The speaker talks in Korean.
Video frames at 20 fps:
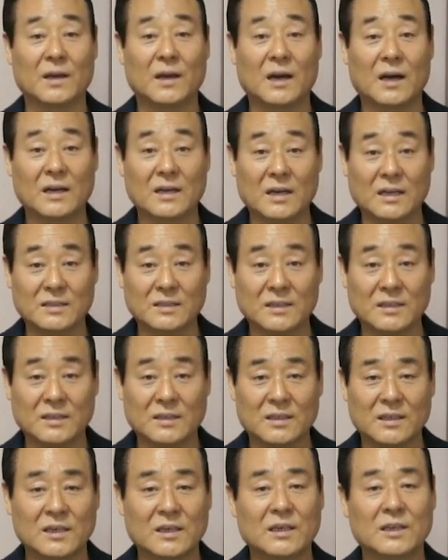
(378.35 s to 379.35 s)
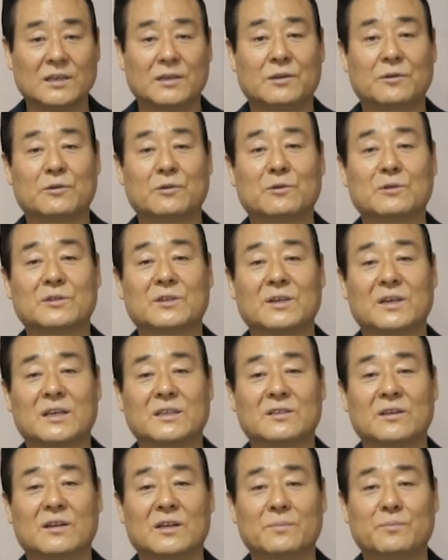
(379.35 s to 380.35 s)
아간이
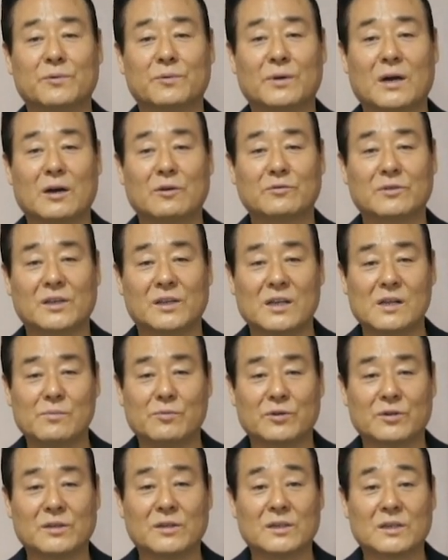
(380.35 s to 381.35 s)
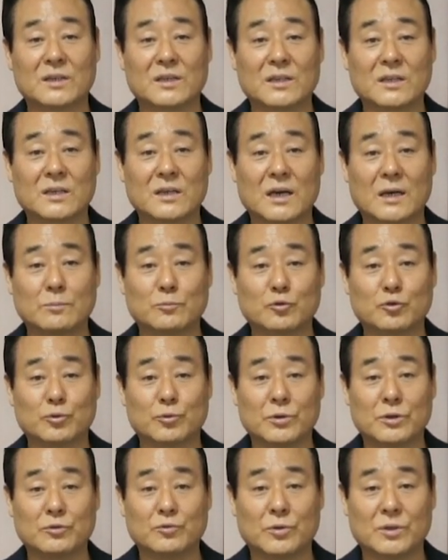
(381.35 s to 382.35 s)
여리고성의 전리품 가운데 일부를
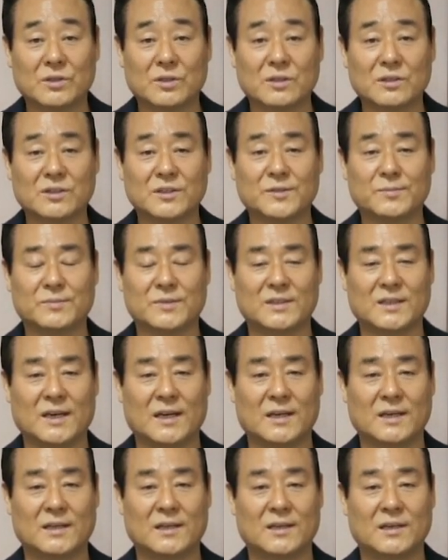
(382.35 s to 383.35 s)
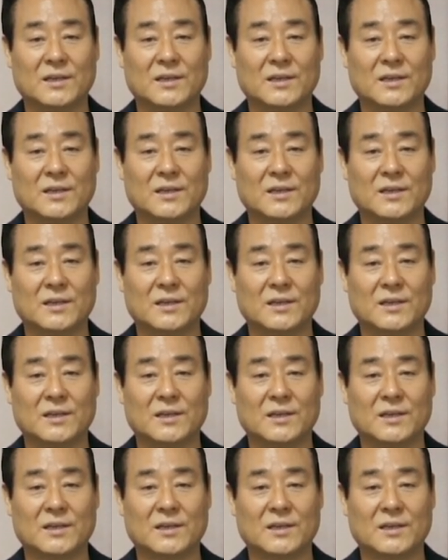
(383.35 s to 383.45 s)
감추어 두었던 것입니다.